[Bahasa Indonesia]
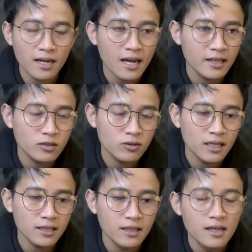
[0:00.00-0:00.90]
orang ada
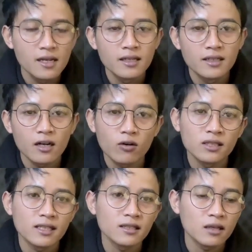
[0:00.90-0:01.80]
juga nih yang
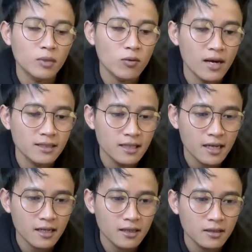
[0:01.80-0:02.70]
konten tanpa
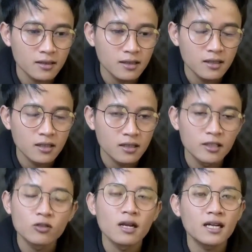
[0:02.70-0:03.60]
wajah
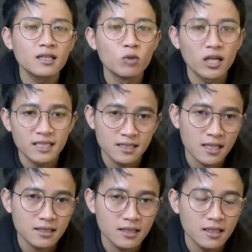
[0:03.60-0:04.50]
ditolak
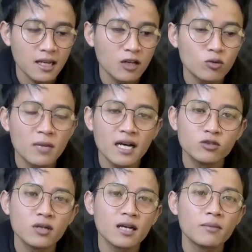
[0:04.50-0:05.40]
dimonetisasi lalu
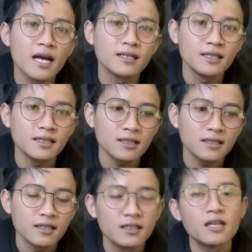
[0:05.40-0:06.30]
mengajukan
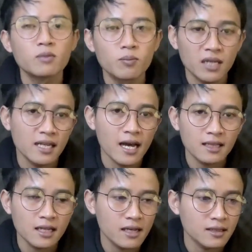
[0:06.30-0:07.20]
banding dan
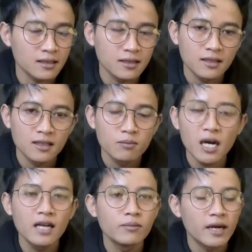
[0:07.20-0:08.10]
memperlihatkan
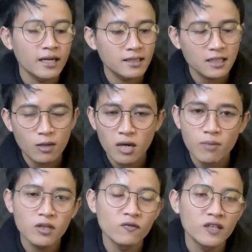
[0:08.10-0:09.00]
bagaimana cara
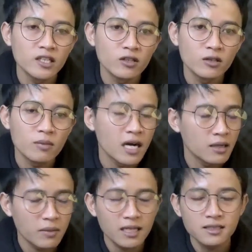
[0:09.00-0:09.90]
mengambil video
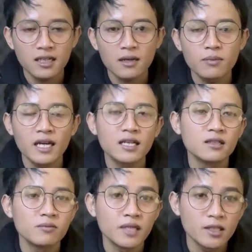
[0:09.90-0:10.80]
bagaimana cara
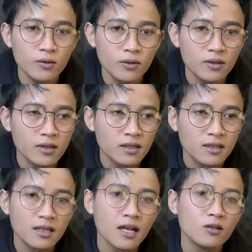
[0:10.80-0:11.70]
mengedit video
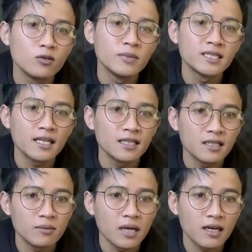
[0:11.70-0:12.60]
lalu bisa
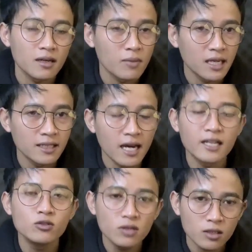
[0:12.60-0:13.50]
diterima kembali
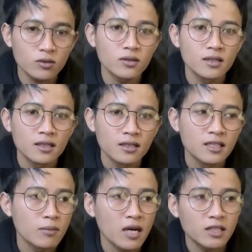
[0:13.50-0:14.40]
ada juga tuh
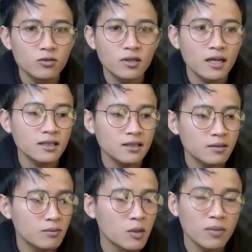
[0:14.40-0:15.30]
yang mengajukan
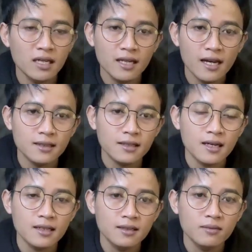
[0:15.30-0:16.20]

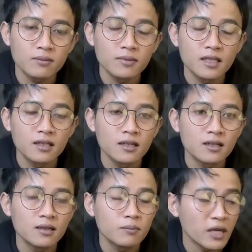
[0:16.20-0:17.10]
memperlihatkan
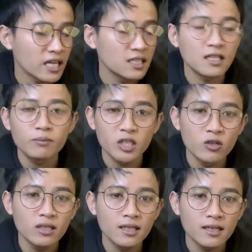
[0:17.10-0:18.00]
uh, pengeditan
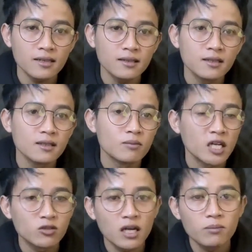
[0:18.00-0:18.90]
videonya ya
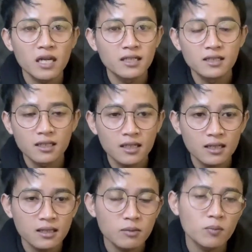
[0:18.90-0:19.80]
mengajukan
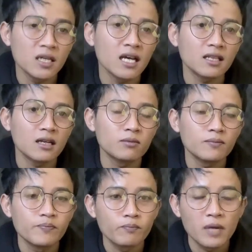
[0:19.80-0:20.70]
bandingnya,
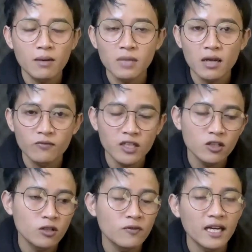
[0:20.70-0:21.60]
memperlihatkan pengambilan
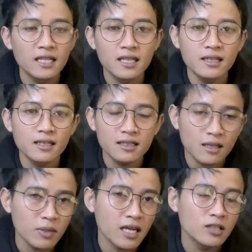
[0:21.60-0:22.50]
video, pengeditannya,
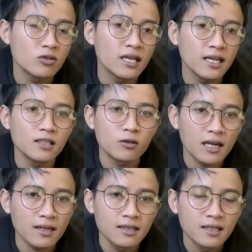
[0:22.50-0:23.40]
tetapi ada juga yang
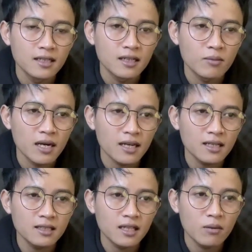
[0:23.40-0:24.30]
ditolak. Nah,
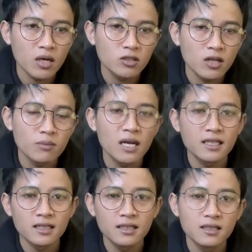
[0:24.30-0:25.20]
maka ketika mengajukan
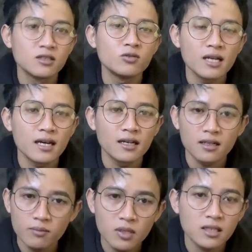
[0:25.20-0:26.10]
banding ini juga
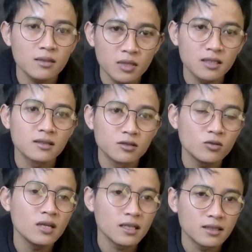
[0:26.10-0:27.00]
ribet-ribet
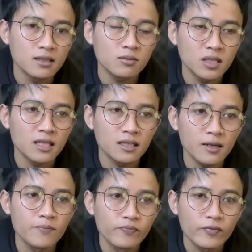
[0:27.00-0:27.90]
juga
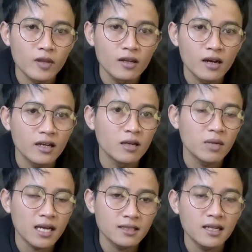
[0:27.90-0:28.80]
sebenarnya. Ada
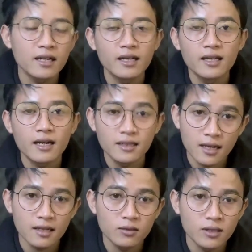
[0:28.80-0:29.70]
yang berhasil, ada yang
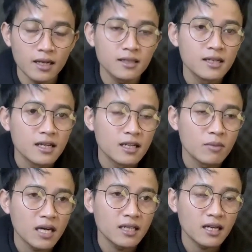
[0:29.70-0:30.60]
enggak gitu ya.
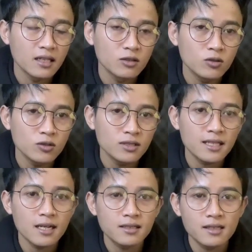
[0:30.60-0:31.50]
Nah, maka dari itu
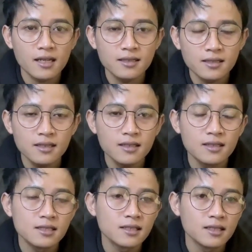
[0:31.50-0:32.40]
saran saya sih
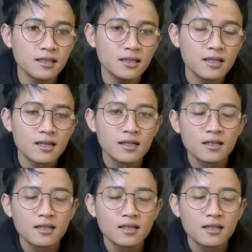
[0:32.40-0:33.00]
di sini